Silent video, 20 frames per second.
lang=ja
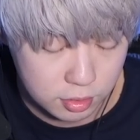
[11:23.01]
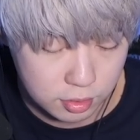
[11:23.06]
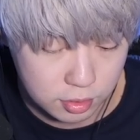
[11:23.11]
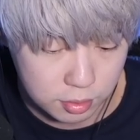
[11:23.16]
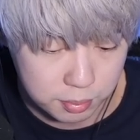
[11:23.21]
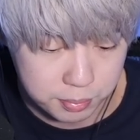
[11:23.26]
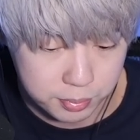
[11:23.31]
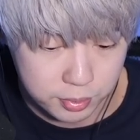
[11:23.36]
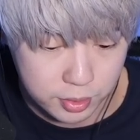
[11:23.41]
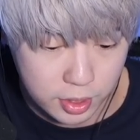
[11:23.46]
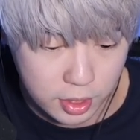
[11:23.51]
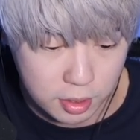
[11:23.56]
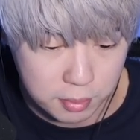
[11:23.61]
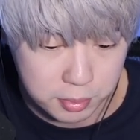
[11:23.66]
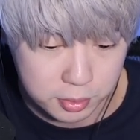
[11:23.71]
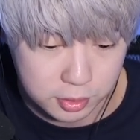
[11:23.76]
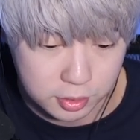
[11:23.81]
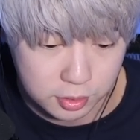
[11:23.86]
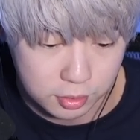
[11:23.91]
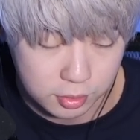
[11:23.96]
さあ
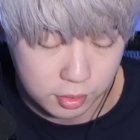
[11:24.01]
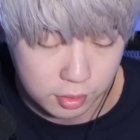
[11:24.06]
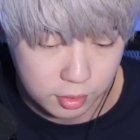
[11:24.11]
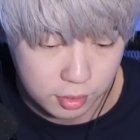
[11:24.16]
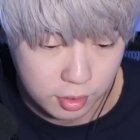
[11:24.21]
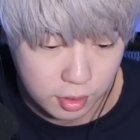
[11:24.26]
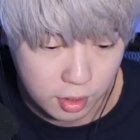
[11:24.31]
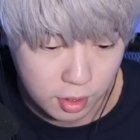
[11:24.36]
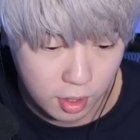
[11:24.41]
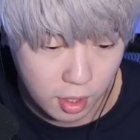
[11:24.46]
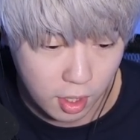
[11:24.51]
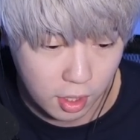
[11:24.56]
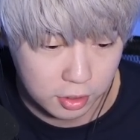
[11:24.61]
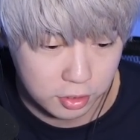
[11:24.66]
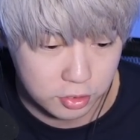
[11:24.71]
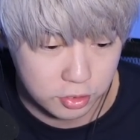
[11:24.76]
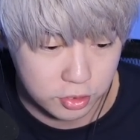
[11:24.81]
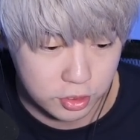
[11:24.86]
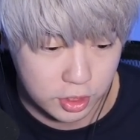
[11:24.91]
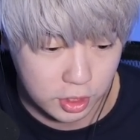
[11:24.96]
ブレイブス
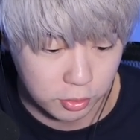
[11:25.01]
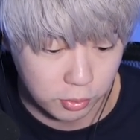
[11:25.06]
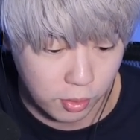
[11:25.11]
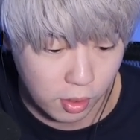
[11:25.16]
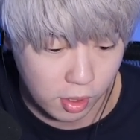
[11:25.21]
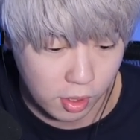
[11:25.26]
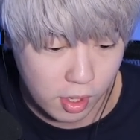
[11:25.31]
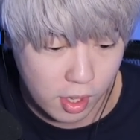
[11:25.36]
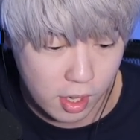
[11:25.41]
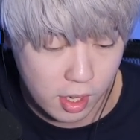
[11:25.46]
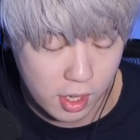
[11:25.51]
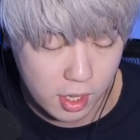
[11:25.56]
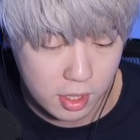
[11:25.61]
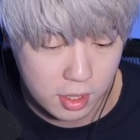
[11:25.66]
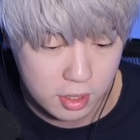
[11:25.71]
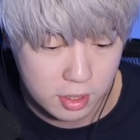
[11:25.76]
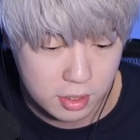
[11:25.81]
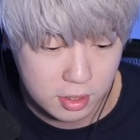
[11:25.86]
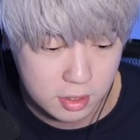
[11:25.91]
アクーニャとかかな